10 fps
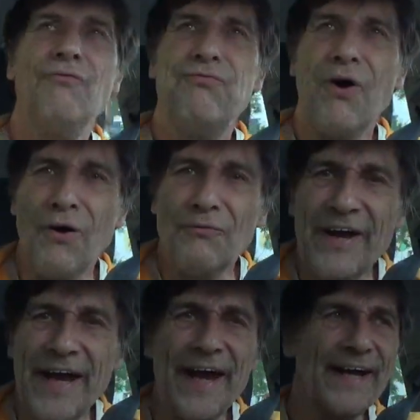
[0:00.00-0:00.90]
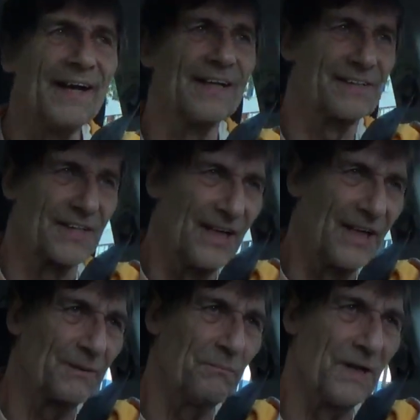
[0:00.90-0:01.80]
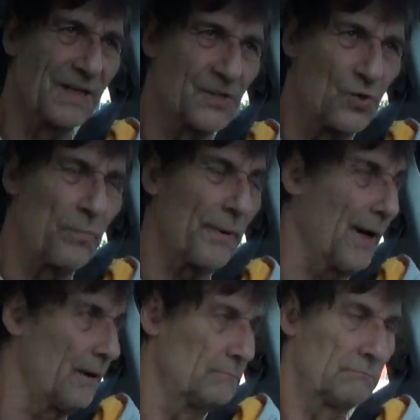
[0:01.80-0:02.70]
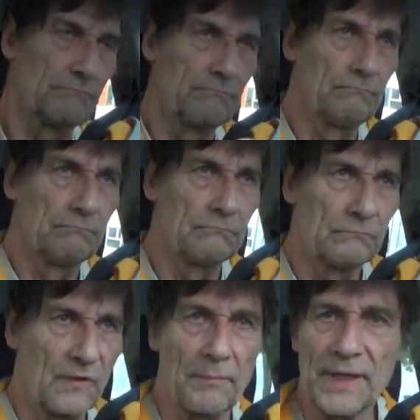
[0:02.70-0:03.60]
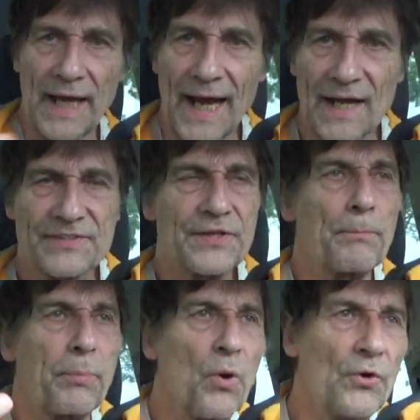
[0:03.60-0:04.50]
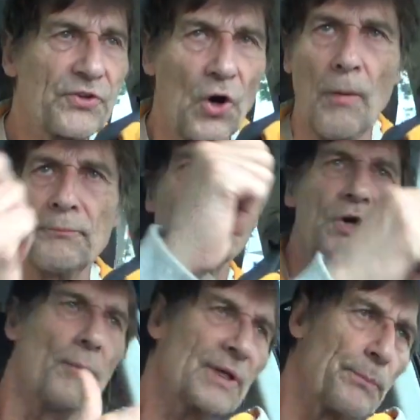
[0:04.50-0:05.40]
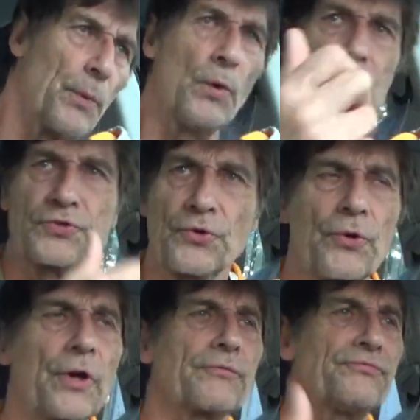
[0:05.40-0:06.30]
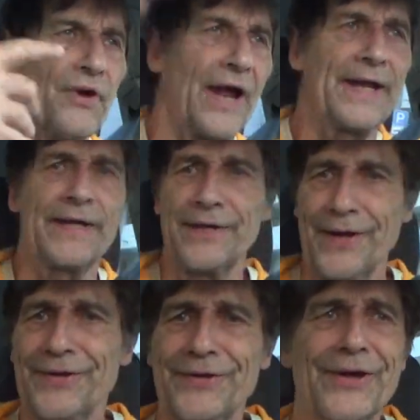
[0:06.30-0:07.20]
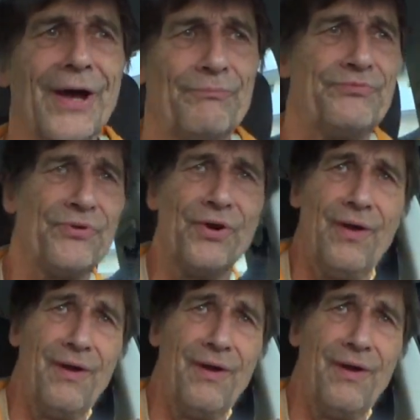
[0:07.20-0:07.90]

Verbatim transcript: Von wegen, es gelingt mir super. Wenn mir der erste blöd kommt, komme ich blöd zurück, fertig in die Äpfel.